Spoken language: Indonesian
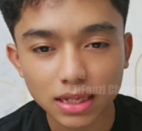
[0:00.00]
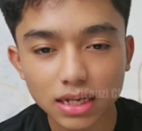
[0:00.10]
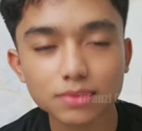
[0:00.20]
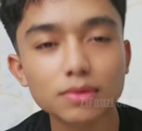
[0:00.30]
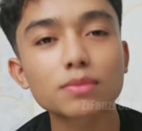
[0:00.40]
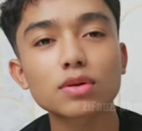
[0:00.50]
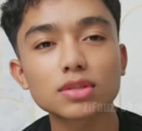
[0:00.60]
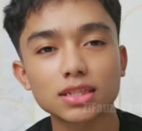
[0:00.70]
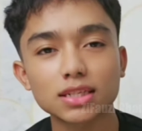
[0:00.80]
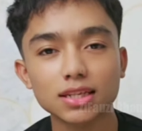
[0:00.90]
Sebelum closing
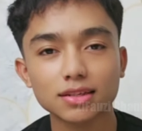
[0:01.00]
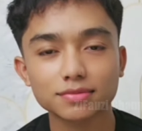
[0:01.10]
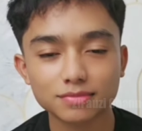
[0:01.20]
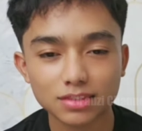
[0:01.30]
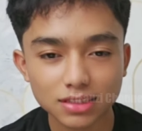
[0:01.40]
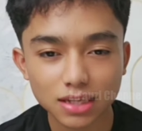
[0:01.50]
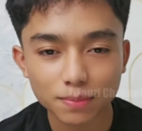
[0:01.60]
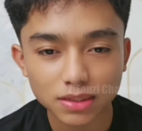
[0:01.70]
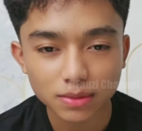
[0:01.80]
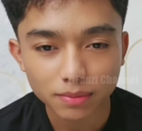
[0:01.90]
kita sapa
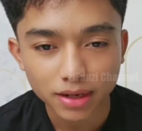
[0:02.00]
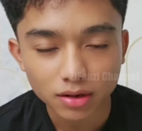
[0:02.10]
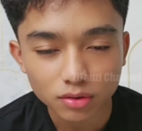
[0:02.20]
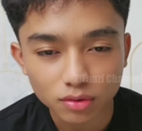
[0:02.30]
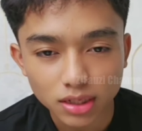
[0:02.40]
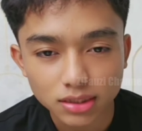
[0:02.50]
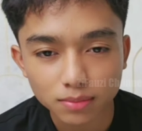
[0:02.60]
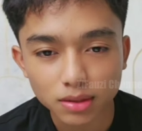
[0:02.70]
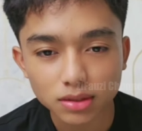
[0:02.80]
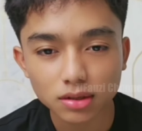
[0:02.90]
sama mereka dulu kasihan
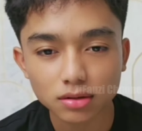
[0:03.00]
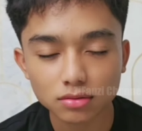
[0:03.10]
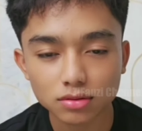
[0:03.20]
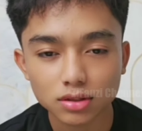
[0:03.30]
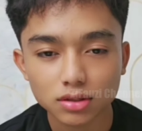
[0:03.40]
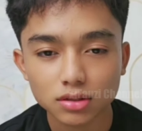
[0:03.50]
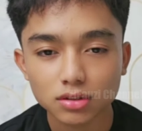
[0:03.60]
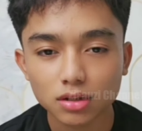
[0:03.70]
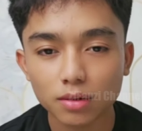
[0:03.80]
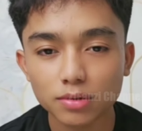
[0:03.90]
masa
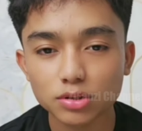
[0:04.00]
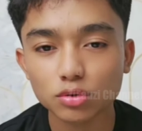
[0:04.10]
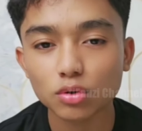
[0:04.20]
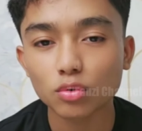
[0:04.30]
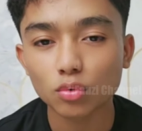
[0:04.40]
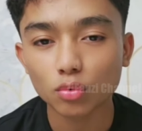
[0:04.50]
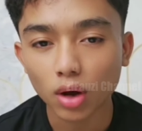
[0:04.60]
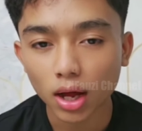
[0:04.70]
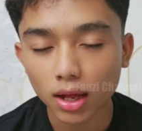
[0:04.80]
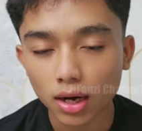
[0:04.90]
habis itu
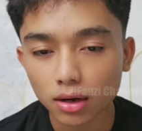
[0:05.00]
keluar